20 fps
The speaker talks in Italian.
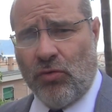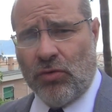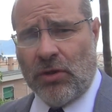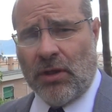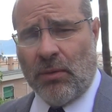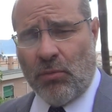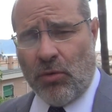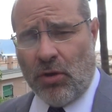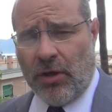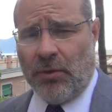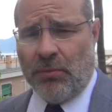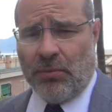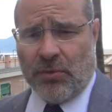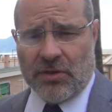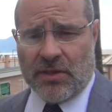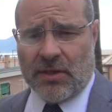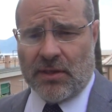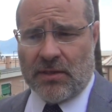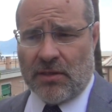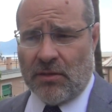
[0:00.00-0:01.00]
una buona
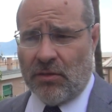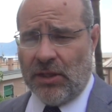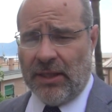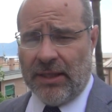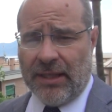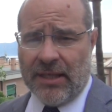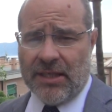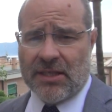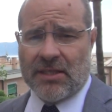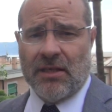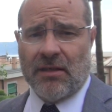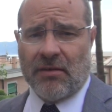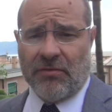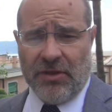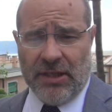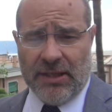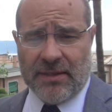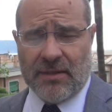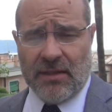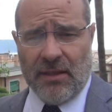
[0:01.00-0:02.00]
impostazione dei
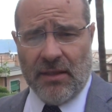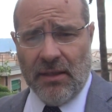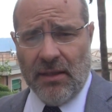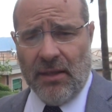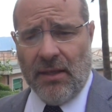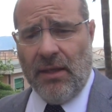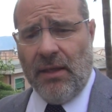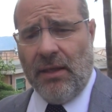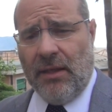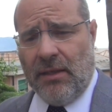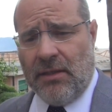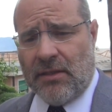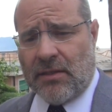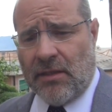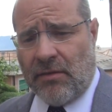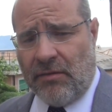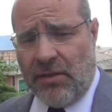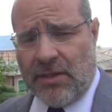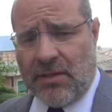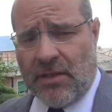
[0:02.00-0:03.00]
servizi. I
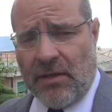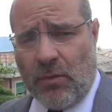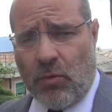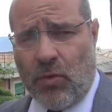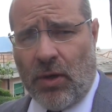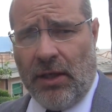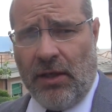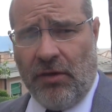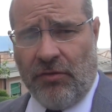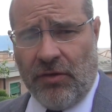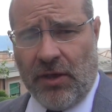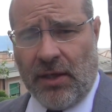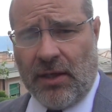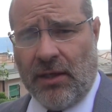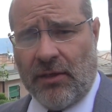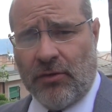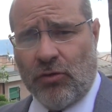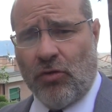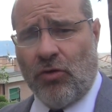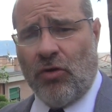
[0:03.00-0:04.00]
servizi
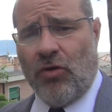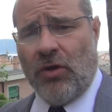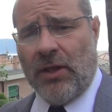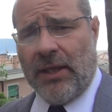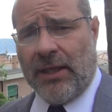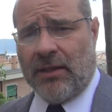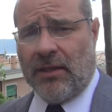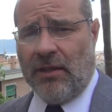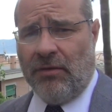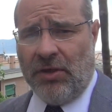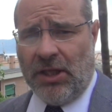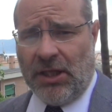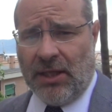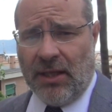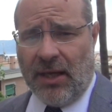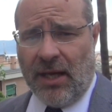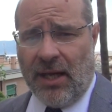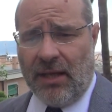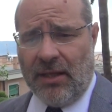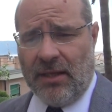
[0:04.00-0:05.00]
qualificano
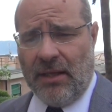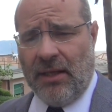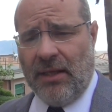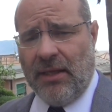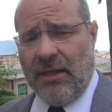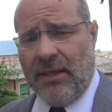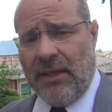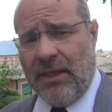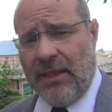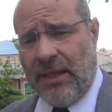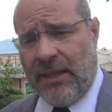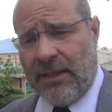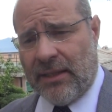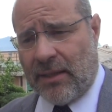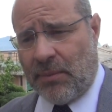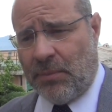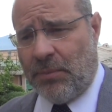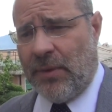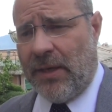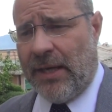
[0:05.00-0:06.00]
l'attività e
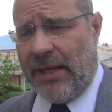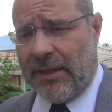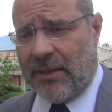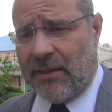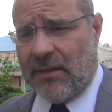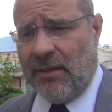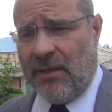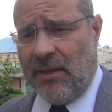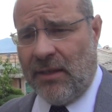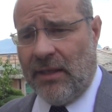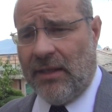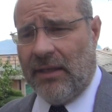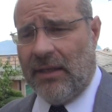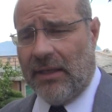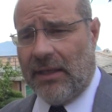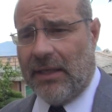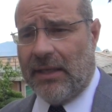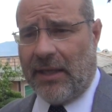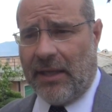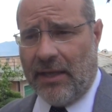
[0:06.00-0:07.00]
dall'altra
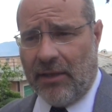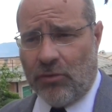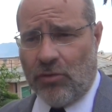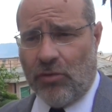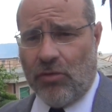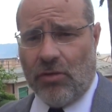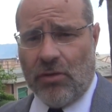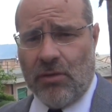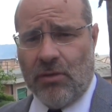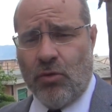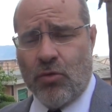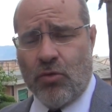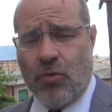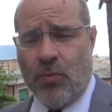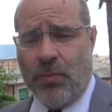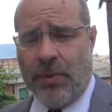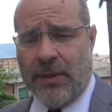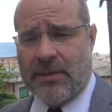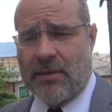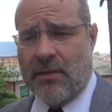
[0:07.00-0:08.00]
parte creano
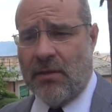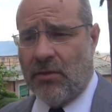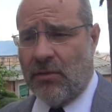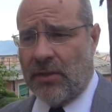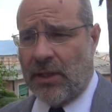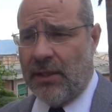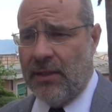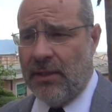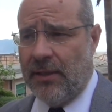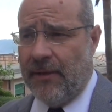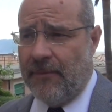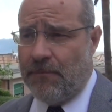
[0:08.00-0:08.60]
occupazione